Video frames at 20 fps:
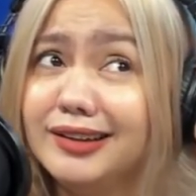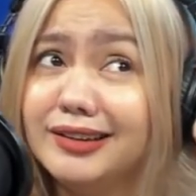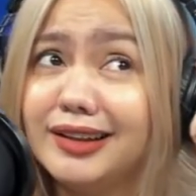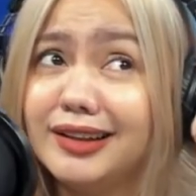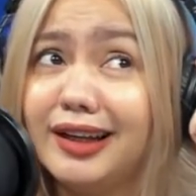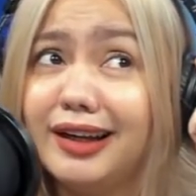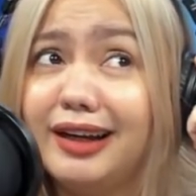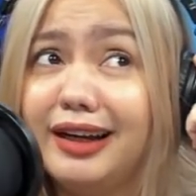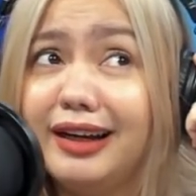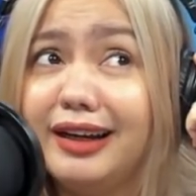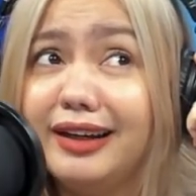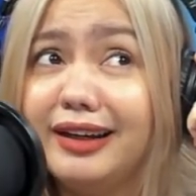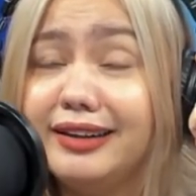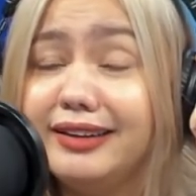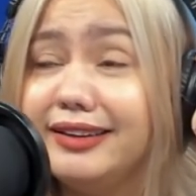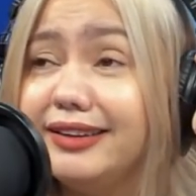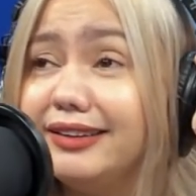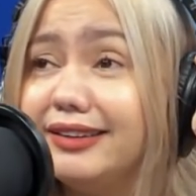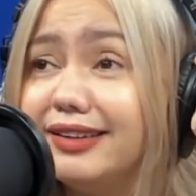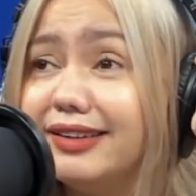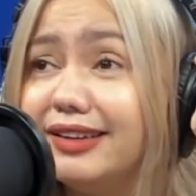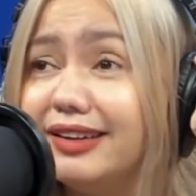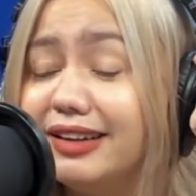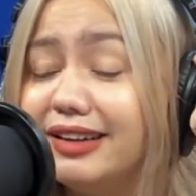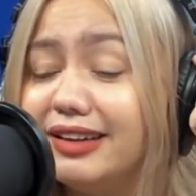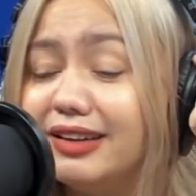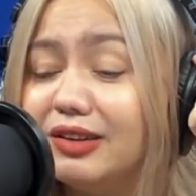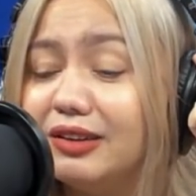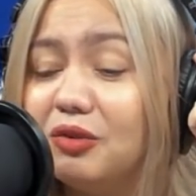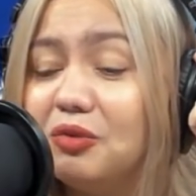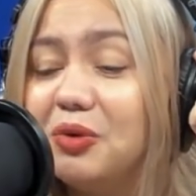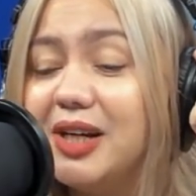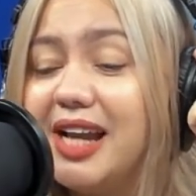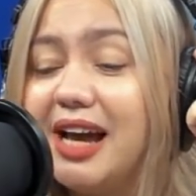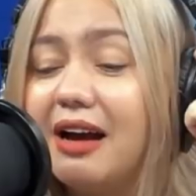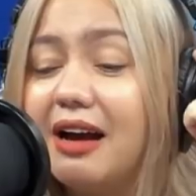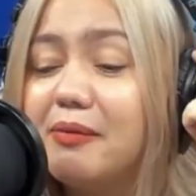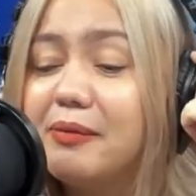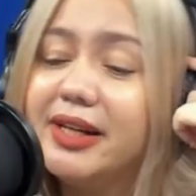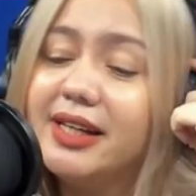Tanghali na. Kung
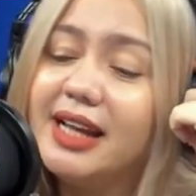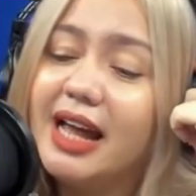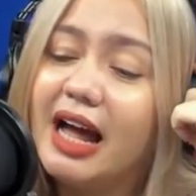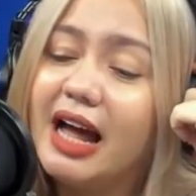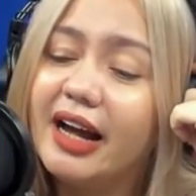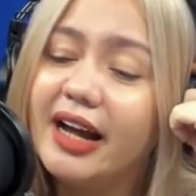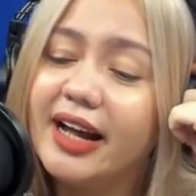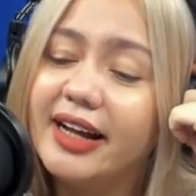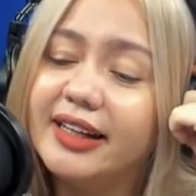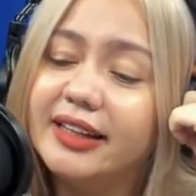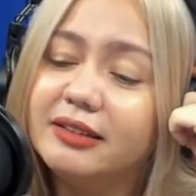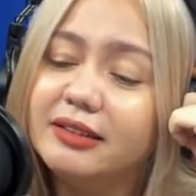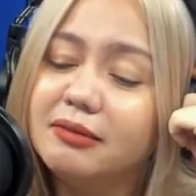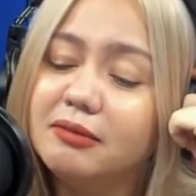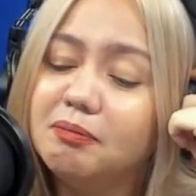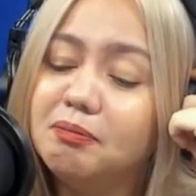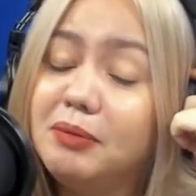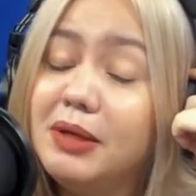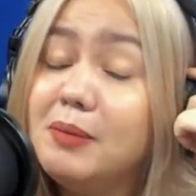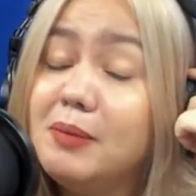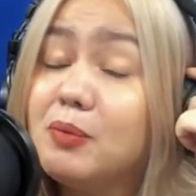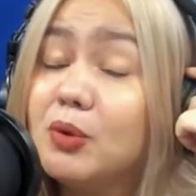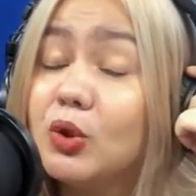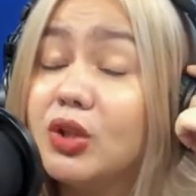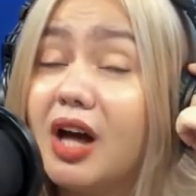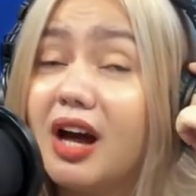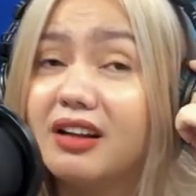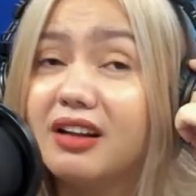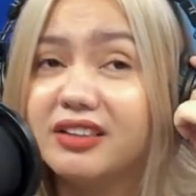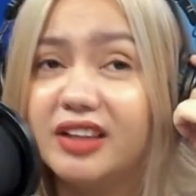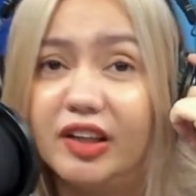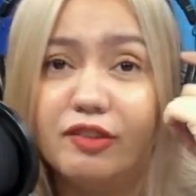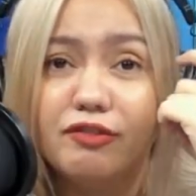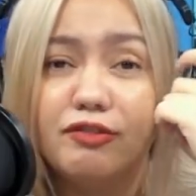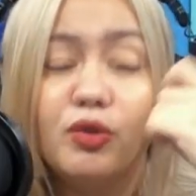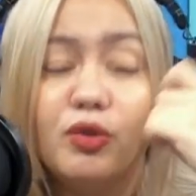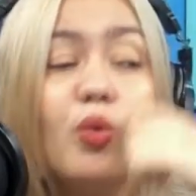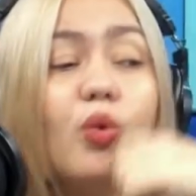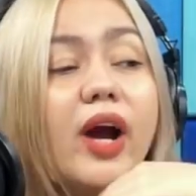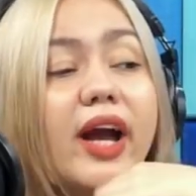wala ka man lakad, be
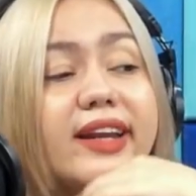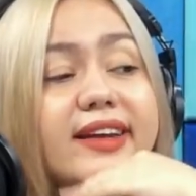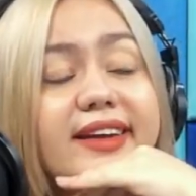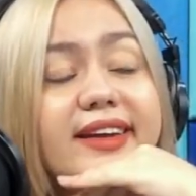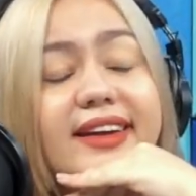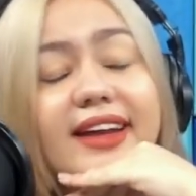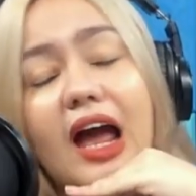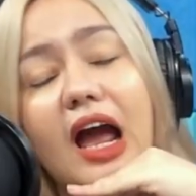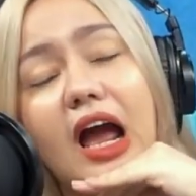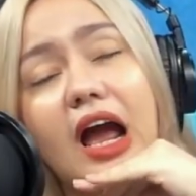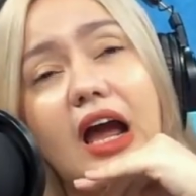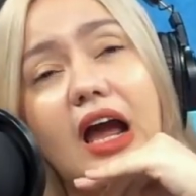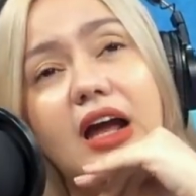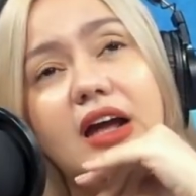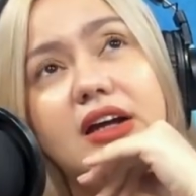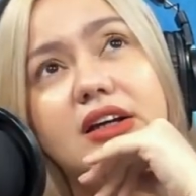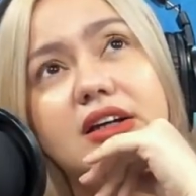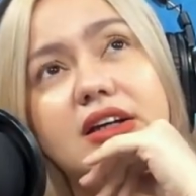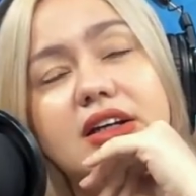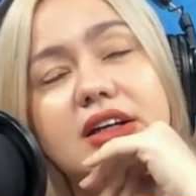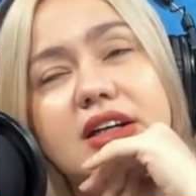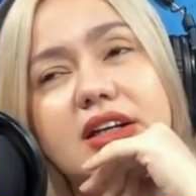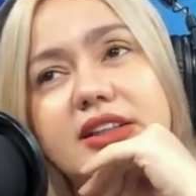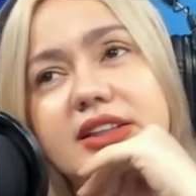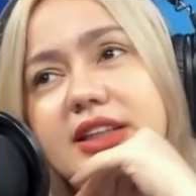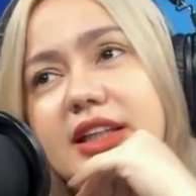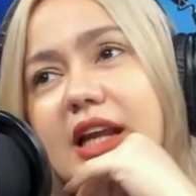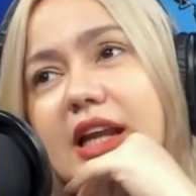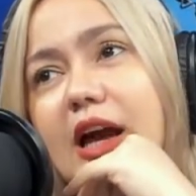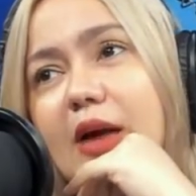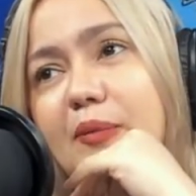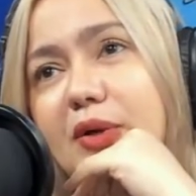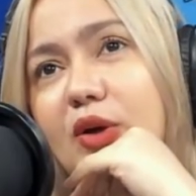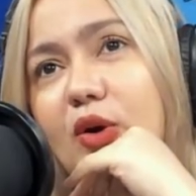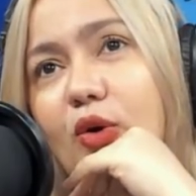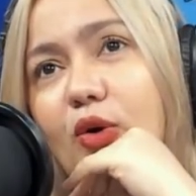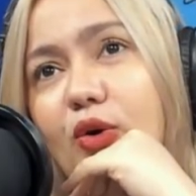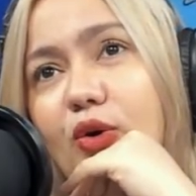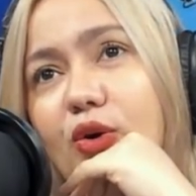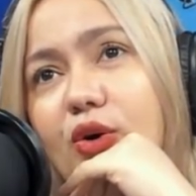productive. Kung kanina, ang sinabi
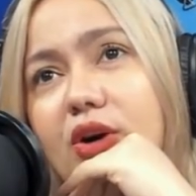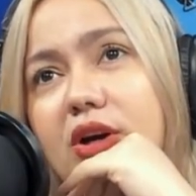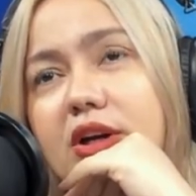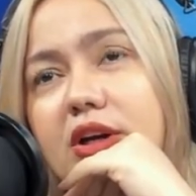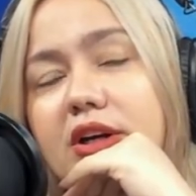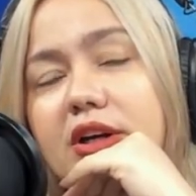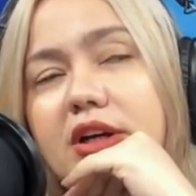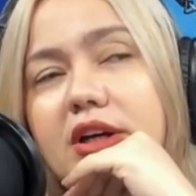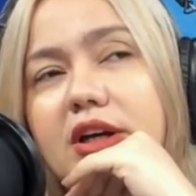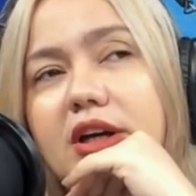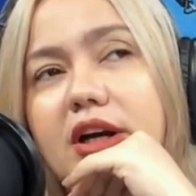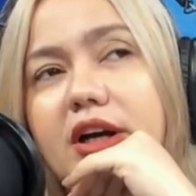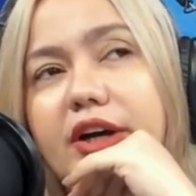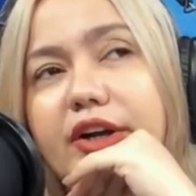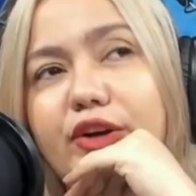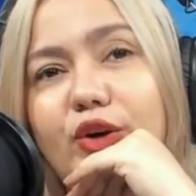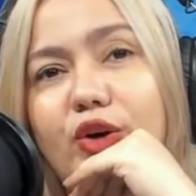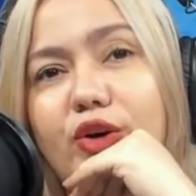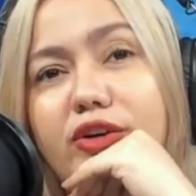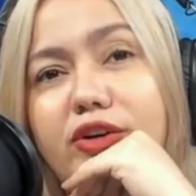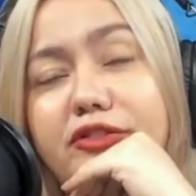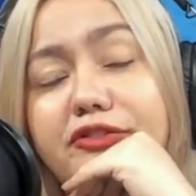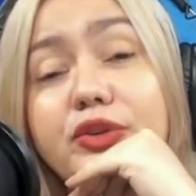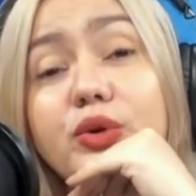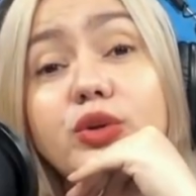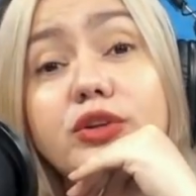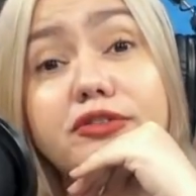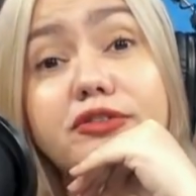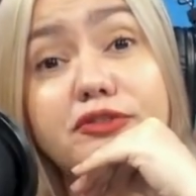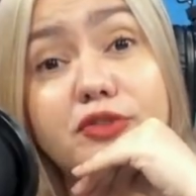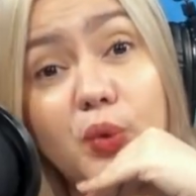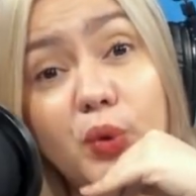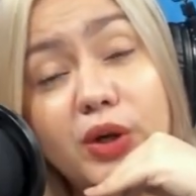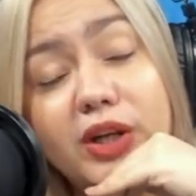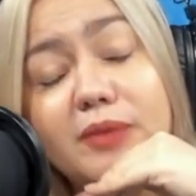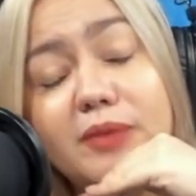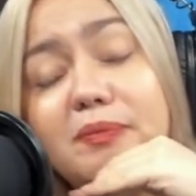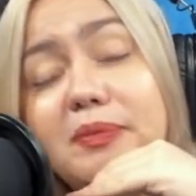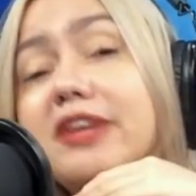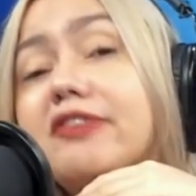ko, ano, fruitful,
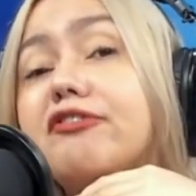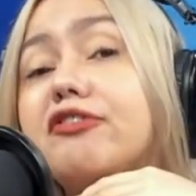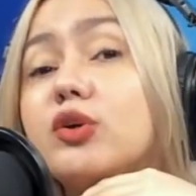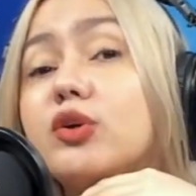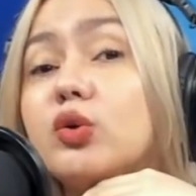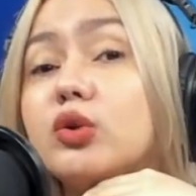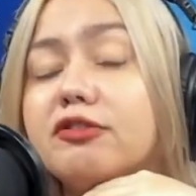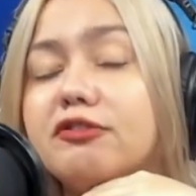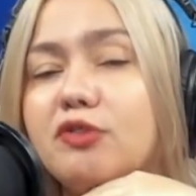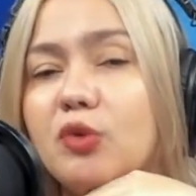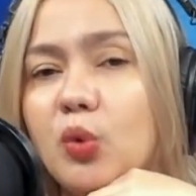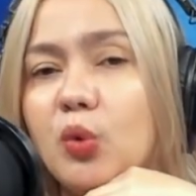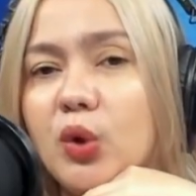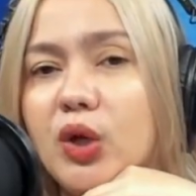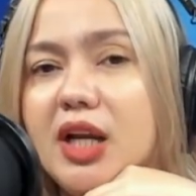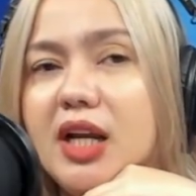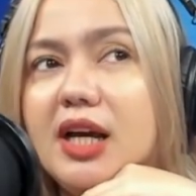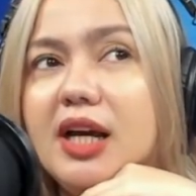be fruitful.